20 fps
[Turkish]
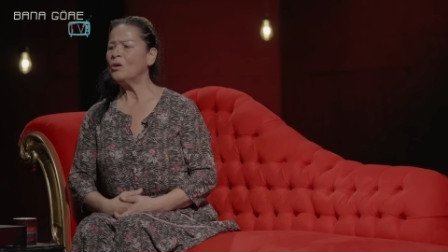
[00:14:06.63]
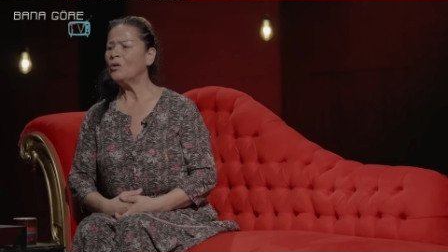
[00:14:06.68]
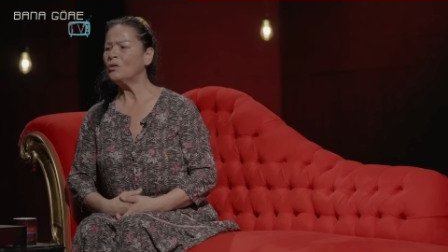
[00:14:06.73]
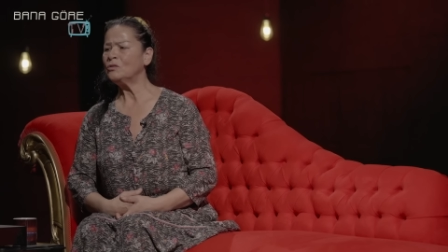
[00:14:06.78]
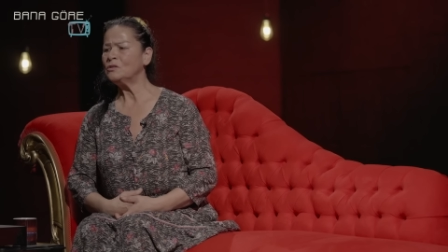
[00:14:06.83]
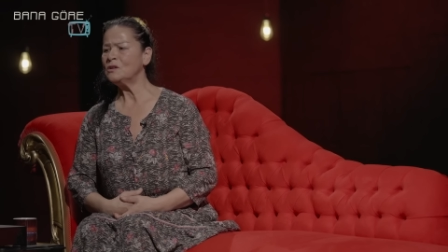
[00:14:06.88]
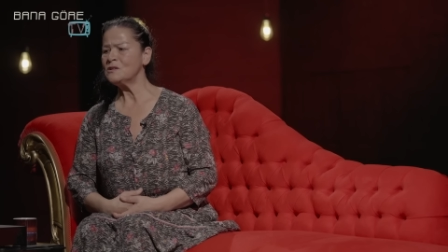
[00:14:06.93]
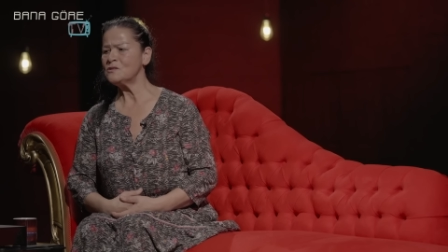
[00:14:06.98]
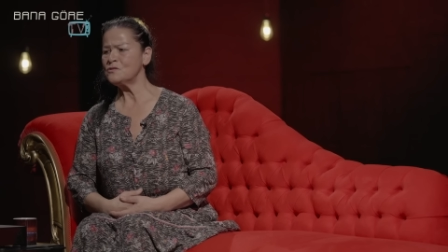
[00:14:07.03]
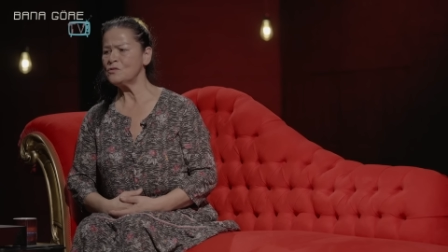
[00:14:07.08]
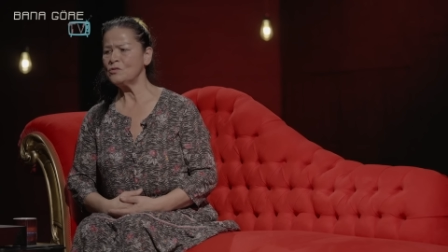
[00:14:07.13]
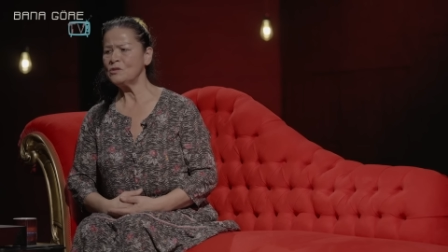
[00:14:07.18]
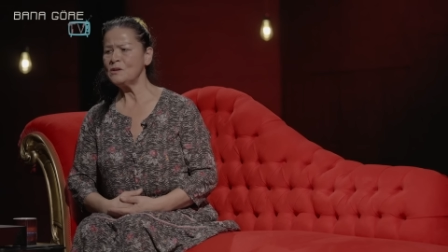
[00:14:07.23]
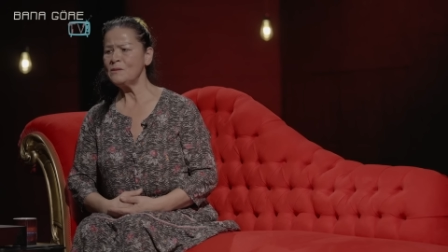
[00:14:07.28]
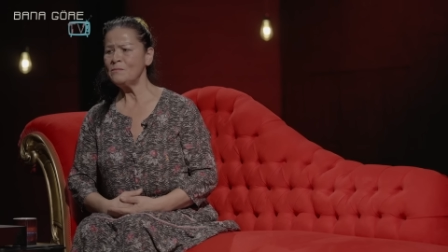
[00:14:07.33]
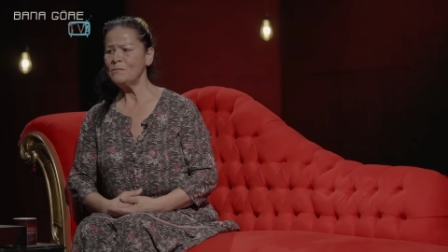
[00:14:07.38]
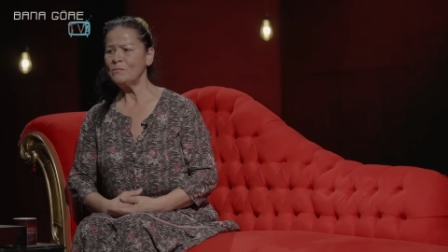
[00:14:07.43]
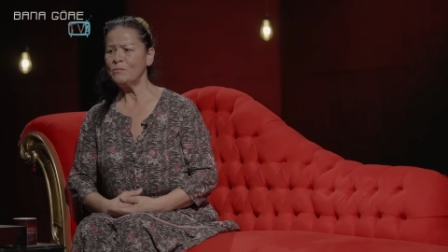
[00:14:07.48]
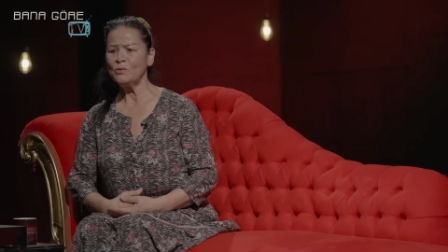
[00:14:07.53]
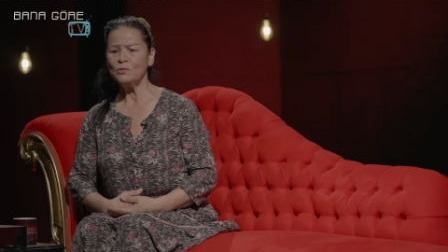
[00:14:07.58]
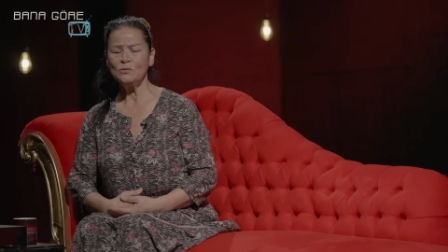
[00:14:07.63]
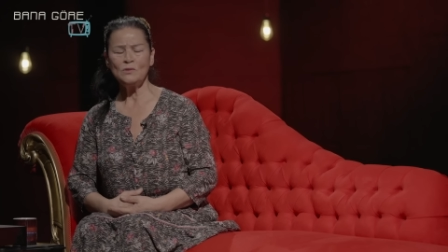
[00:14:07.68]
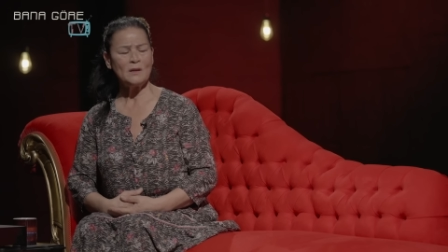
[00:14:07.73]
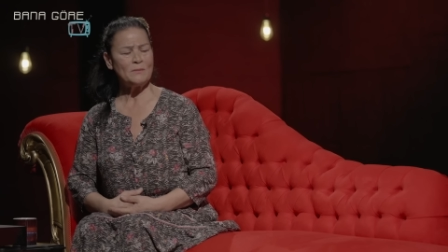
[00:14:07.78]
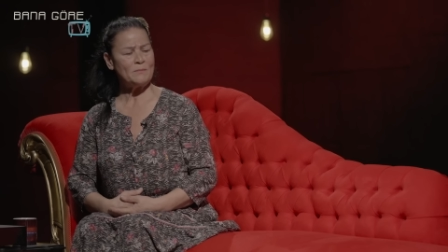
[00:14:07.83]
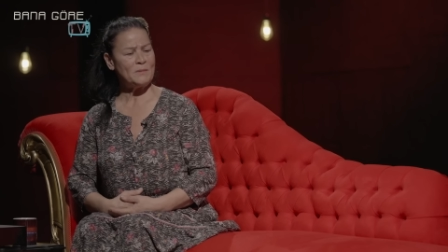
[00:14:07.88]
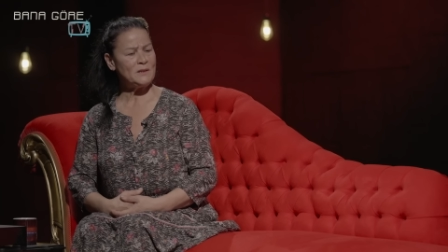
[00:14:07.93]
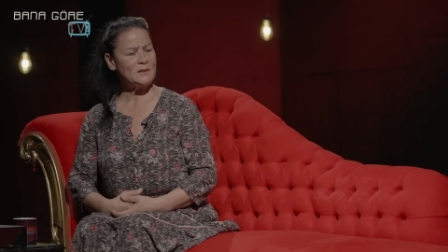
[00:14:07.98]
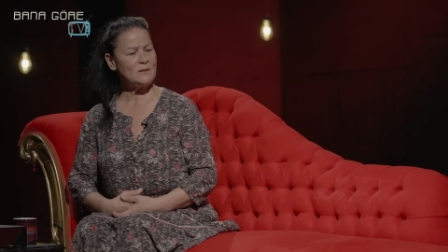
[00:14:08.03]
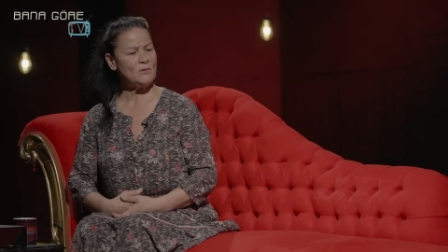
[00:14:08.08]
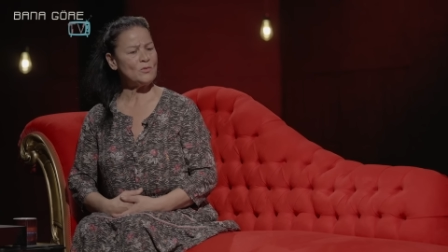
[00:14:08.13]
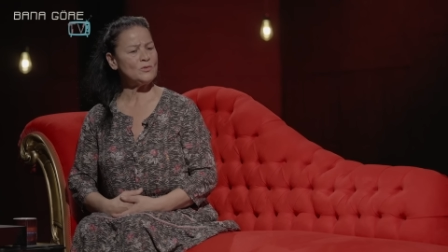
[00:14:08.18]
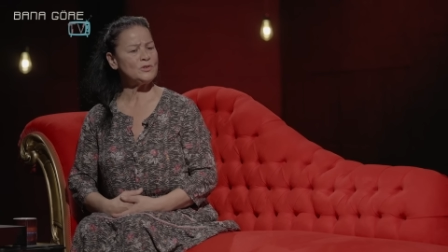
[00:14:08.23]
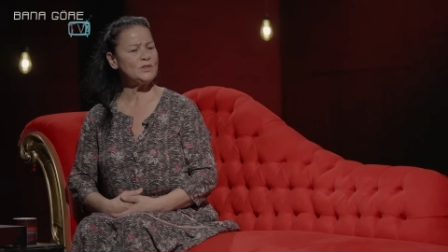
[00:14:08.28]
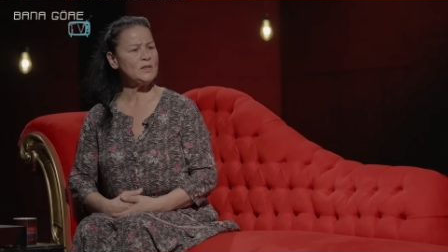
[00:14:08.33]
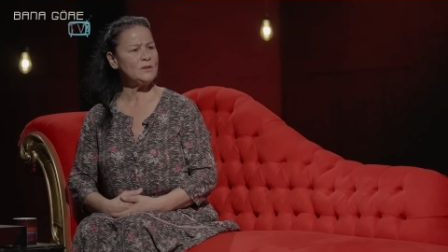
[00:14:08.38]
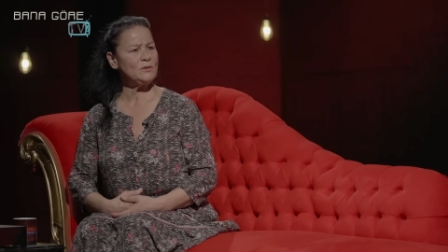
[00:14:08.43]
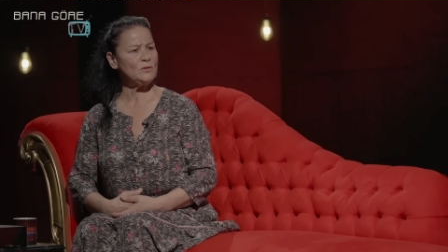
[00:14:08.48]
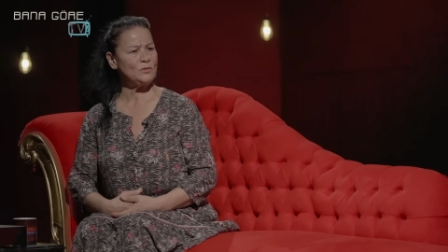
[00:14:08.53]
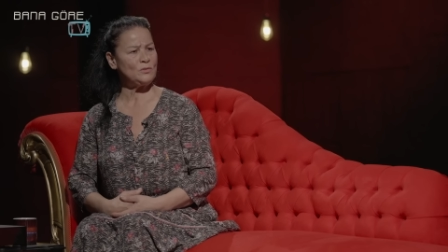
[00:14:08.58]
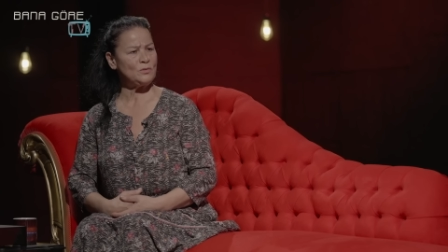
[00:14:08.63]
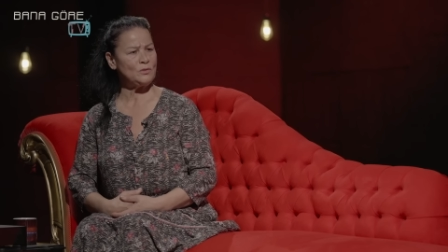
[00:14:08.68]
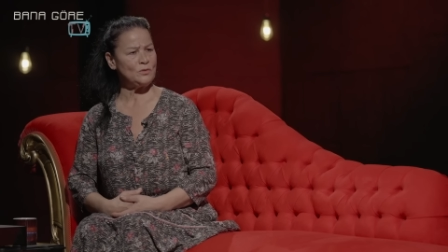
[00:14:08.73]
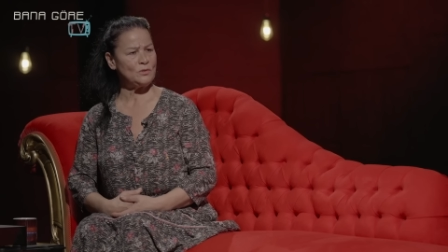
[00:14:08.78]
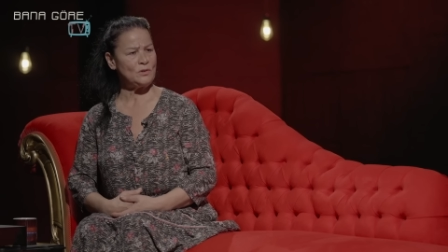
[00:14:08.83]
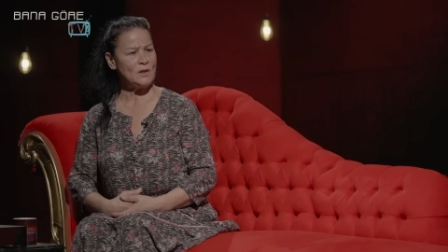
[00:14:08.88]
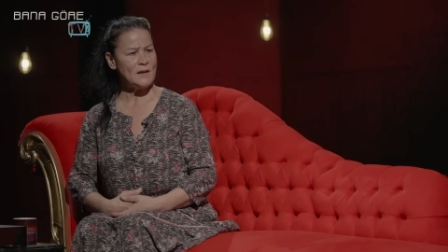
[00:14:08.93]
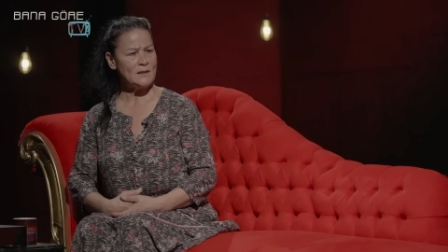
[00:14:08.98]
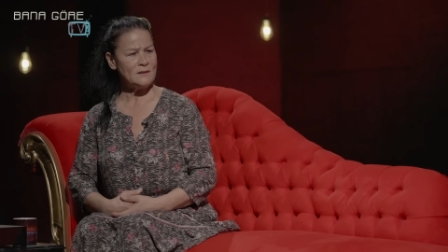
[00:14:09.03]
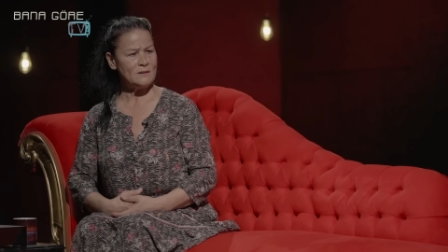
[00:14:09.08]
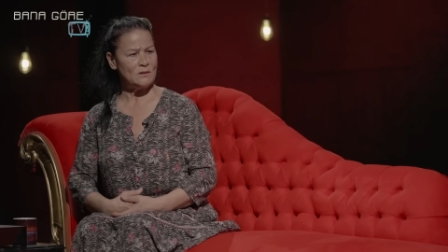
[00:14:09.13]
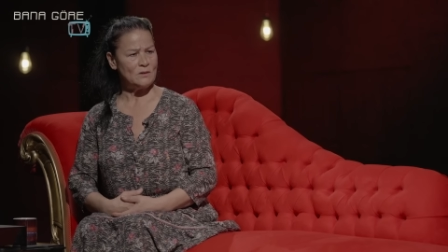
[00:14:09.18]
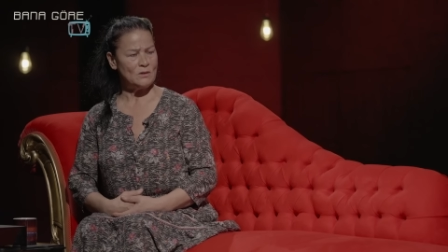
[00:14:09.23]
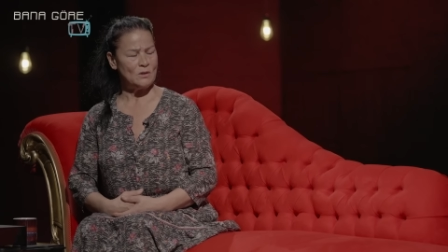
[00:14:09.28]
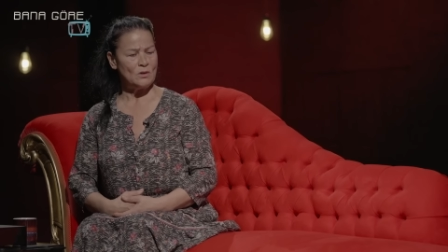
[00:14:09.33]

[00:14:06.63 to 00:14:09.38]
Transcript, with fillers: Ondan sonra bunlar beni hocaya götürdüler.